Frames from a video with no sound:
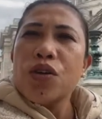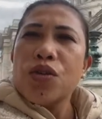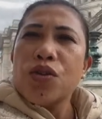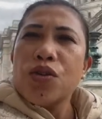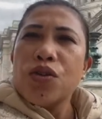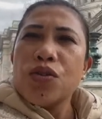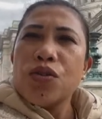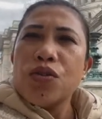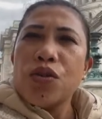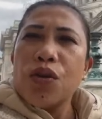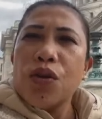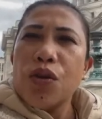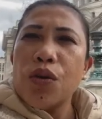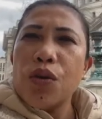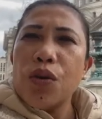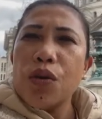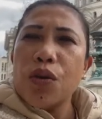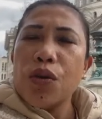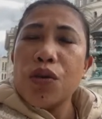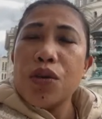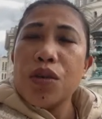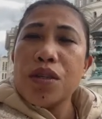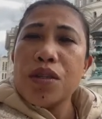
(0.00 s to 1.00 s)

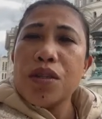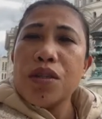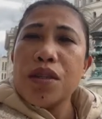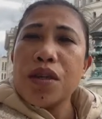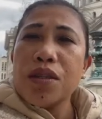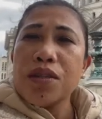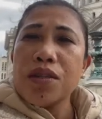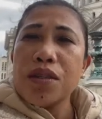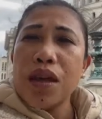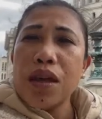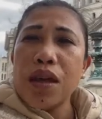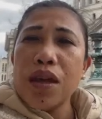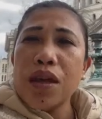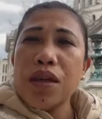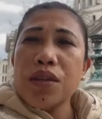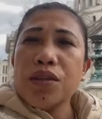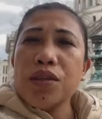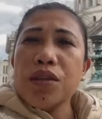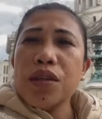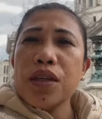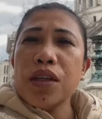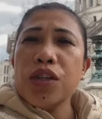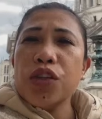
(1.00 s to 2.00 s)
So sa
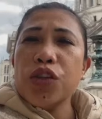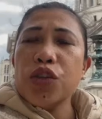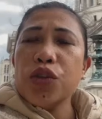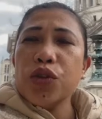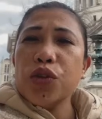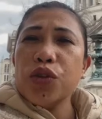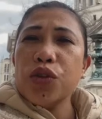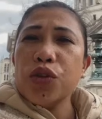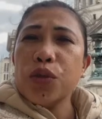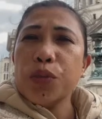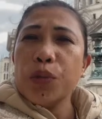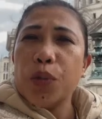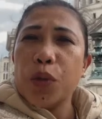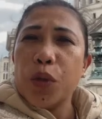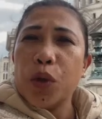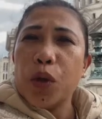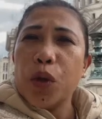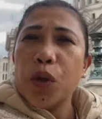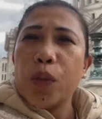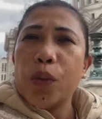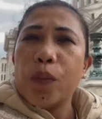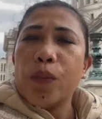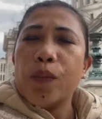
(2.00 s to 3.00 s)
second renew nyo
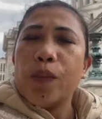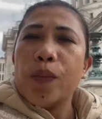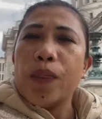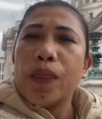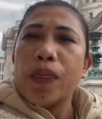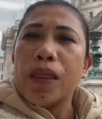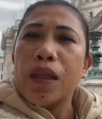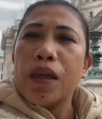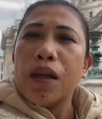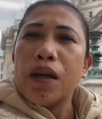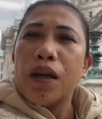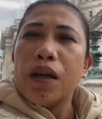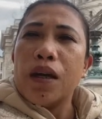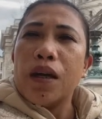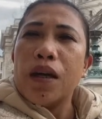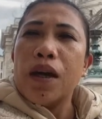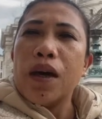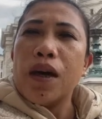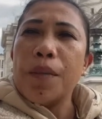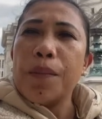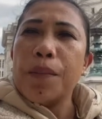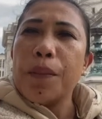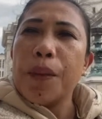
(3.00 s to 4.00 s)
po,
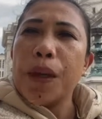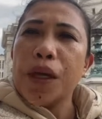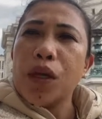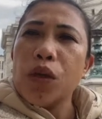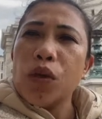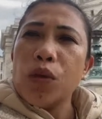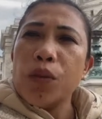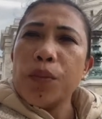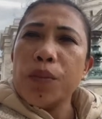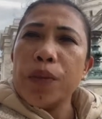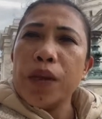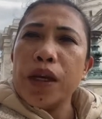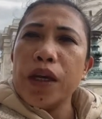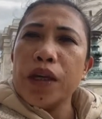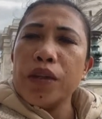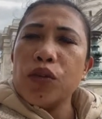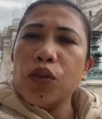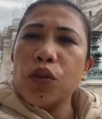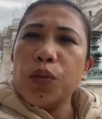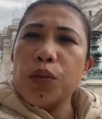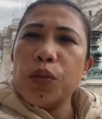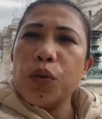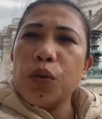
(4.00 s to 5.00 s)
uh, ah,
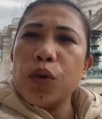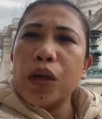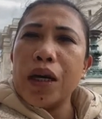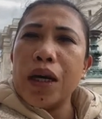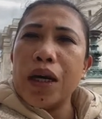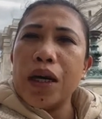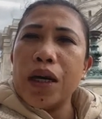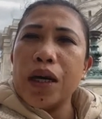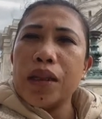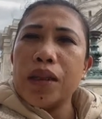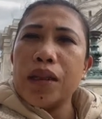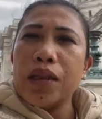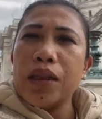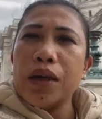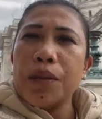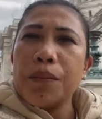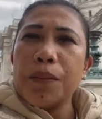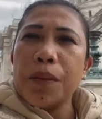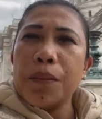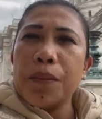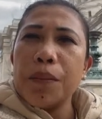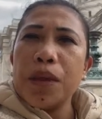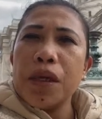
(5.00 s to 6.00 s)
kumpleto po lahat ng
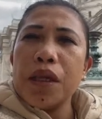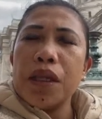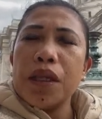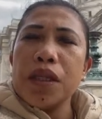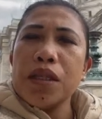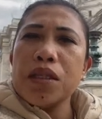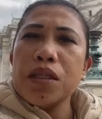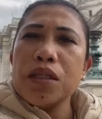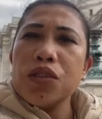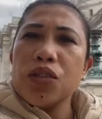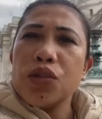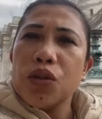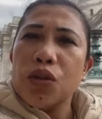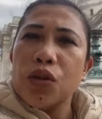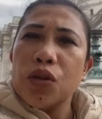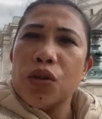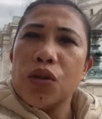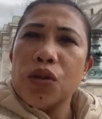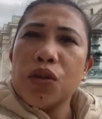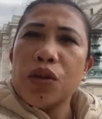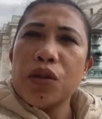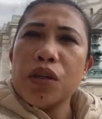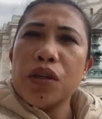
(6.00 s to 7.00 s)
papeles
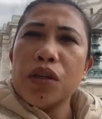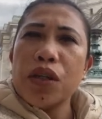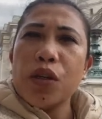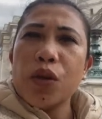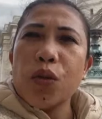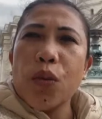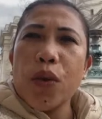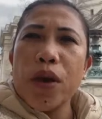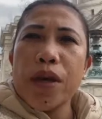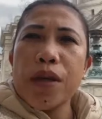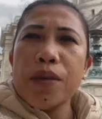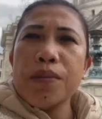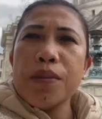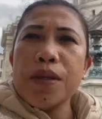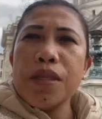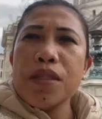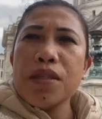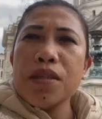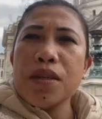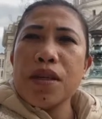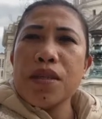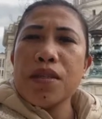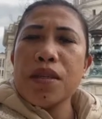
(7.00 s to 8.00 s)
nyo,
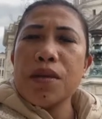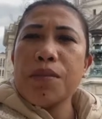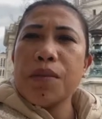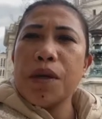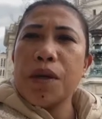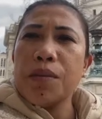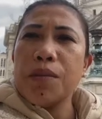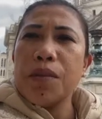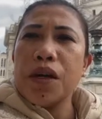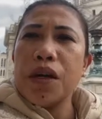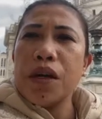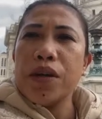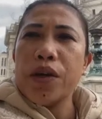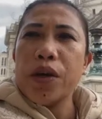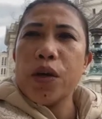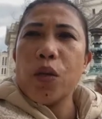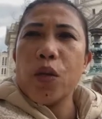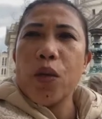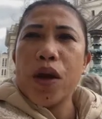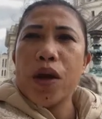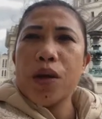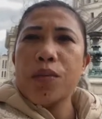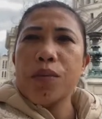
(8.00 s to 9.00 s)
requirements, kasi may mga
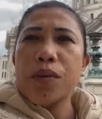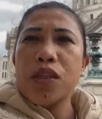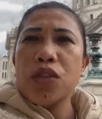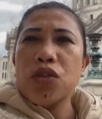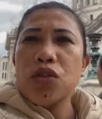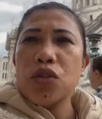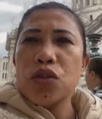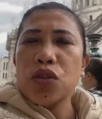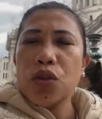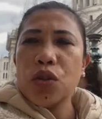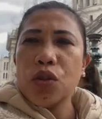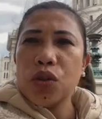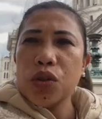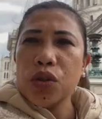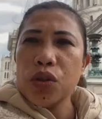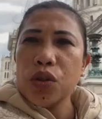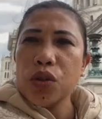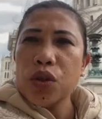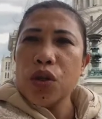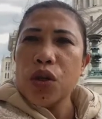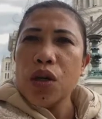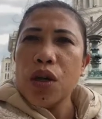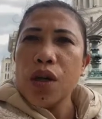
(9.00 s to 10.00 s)
requirements yon
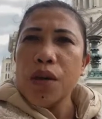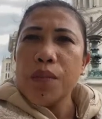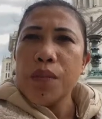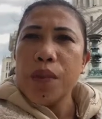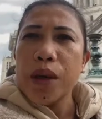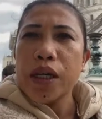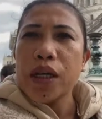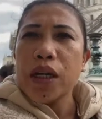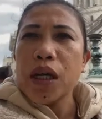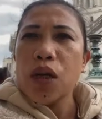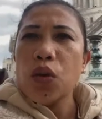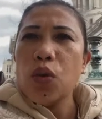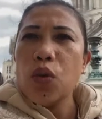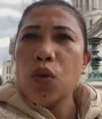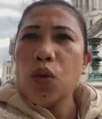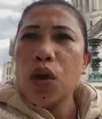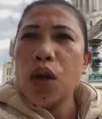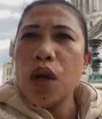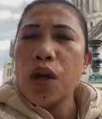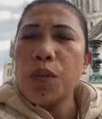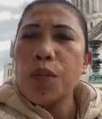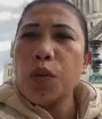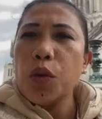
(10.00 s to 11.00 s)
Pag
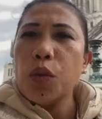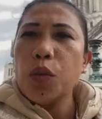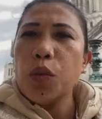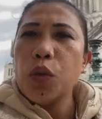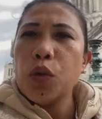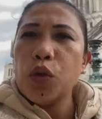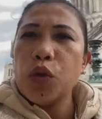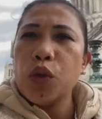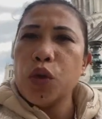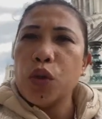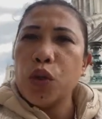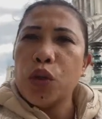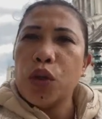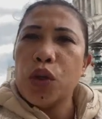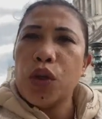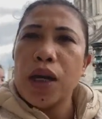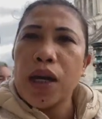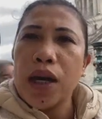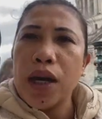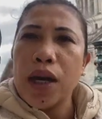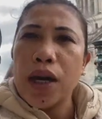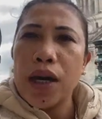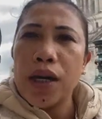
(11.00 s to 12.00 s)
nakuha mo po yon
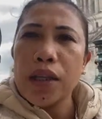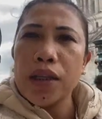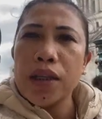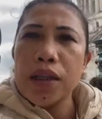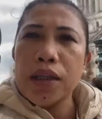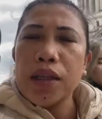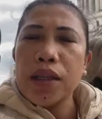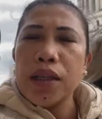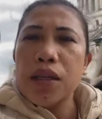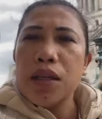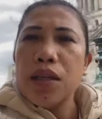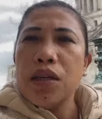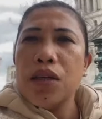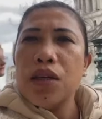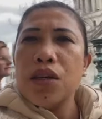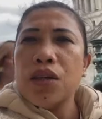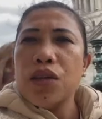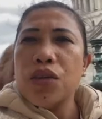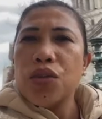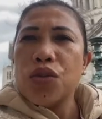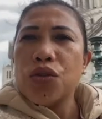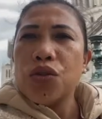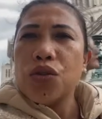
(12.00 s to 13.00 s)
lahat,
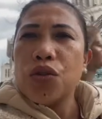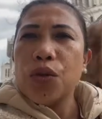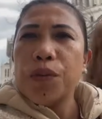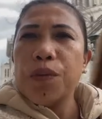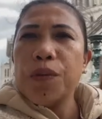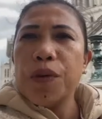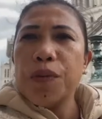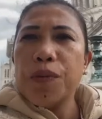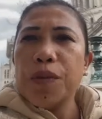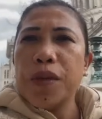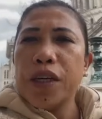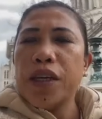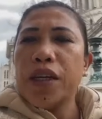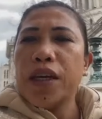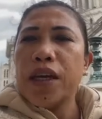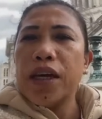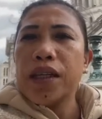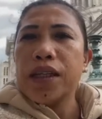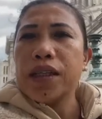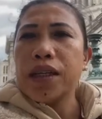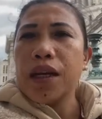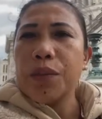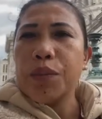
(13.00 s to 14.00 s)
so
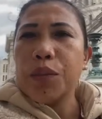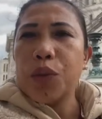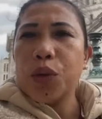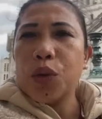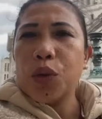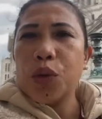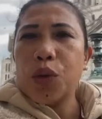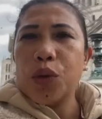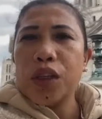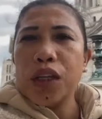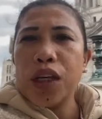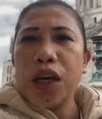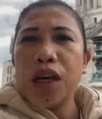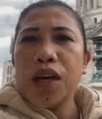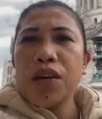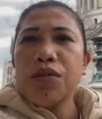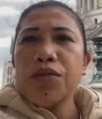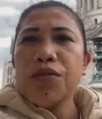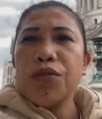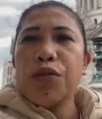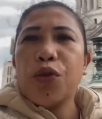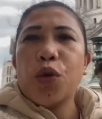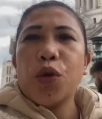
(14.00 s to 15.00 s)
bibigyan ka po ng
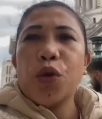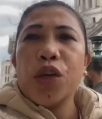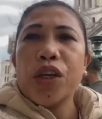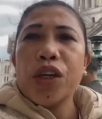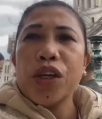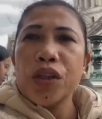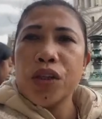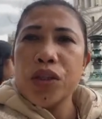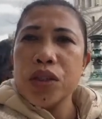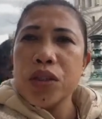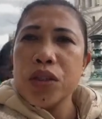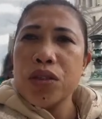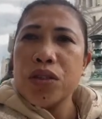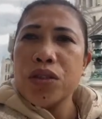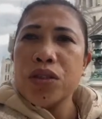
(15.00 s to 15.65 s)
4 years